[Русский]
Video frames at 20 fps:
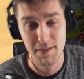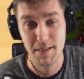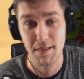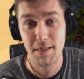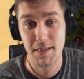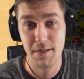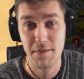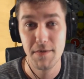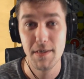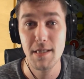
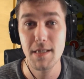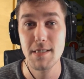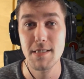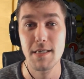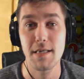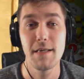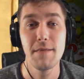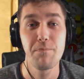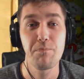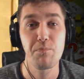наверное, в
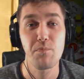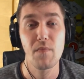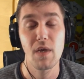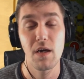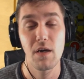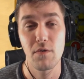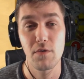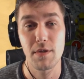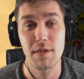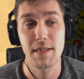гильдии
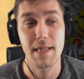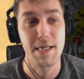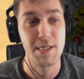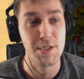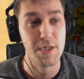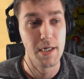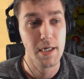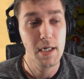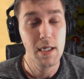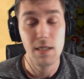вот
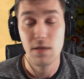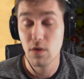нашей.